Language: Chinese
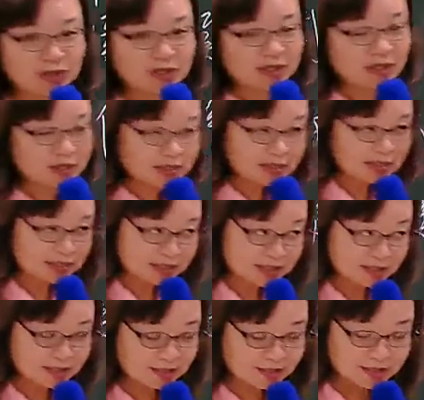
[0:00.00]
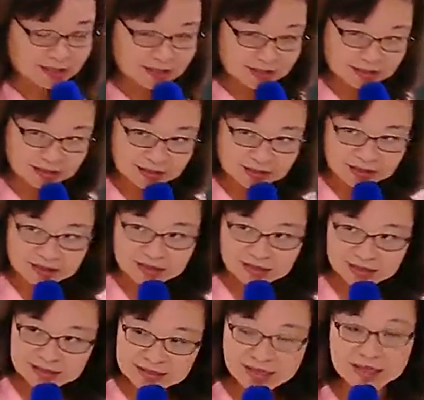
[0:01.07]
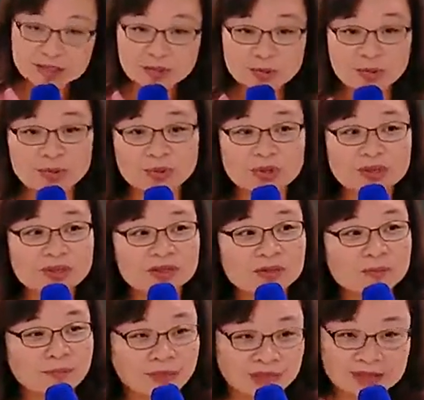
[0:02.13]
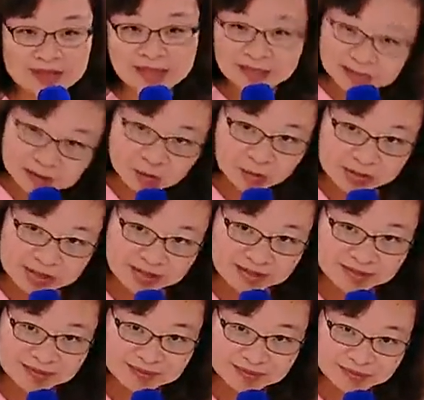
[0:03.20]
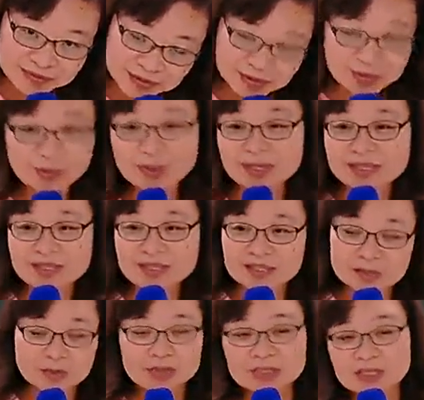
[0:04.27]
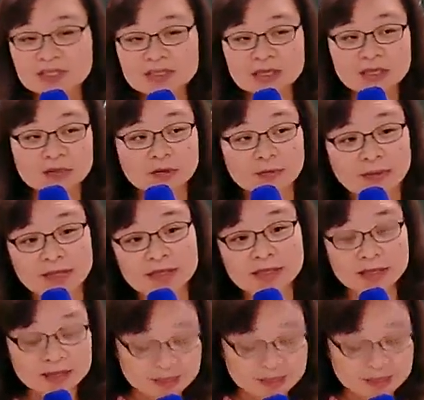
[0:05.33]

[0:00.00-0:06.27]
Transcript: 对可以参与陪产过程，绝对可以。所以现在有陪